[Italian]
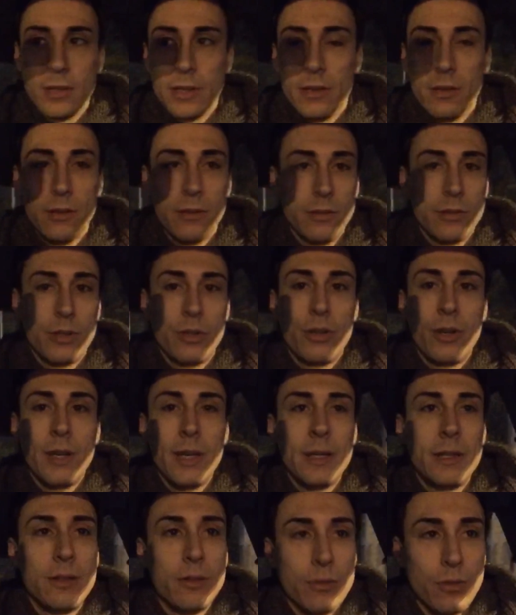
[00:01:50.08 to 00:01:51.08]
se non, se non,
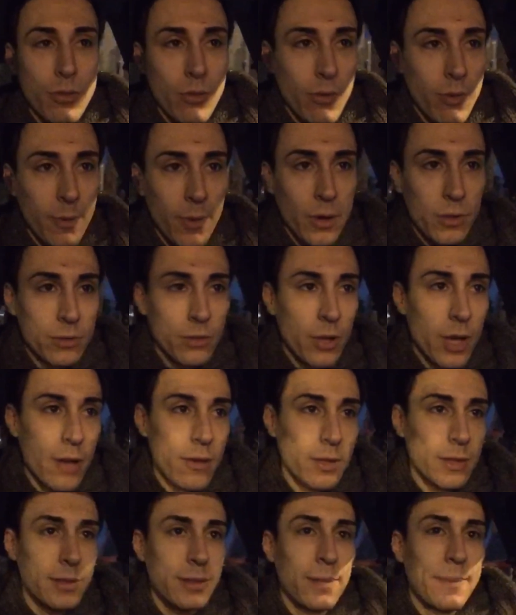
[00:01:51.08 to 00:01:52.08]
inizi un nuovo mondo e
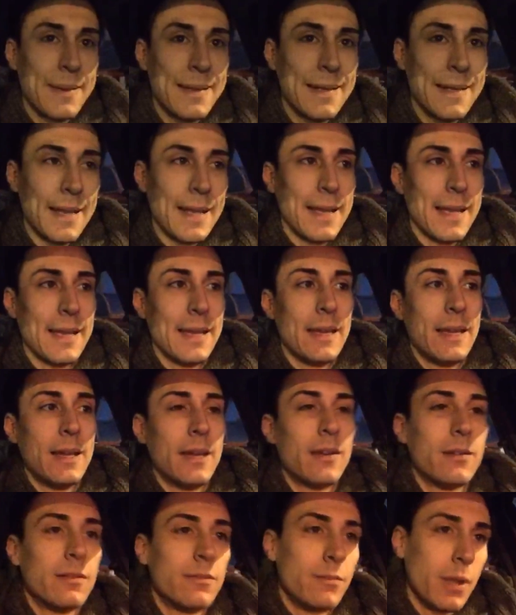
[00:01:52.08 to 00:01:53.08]

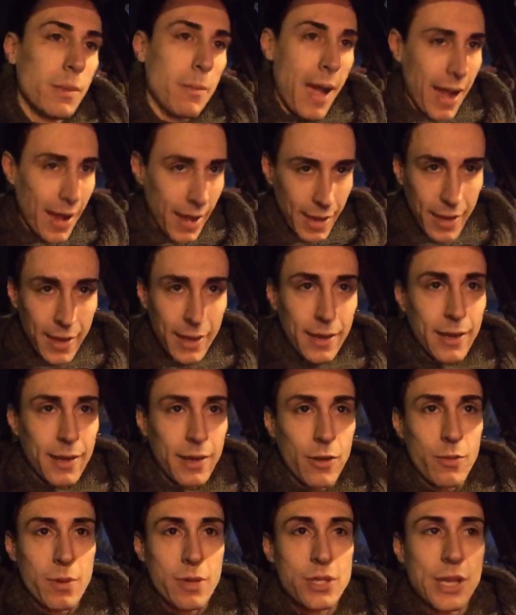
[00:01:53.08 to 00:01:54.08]
onestamente mi manca
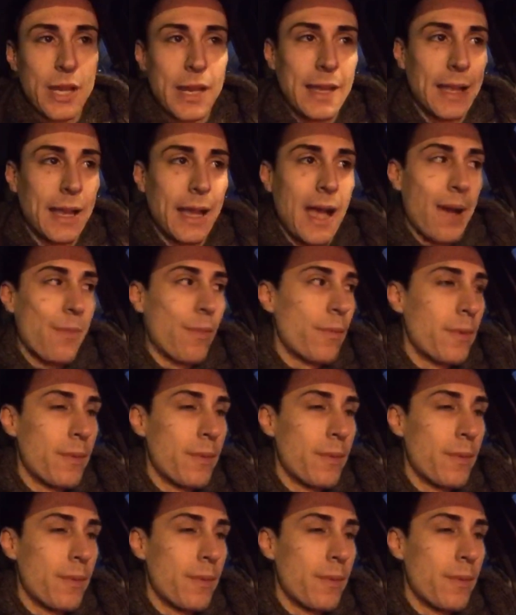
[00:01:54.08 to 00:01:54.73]
ricominciare da capo,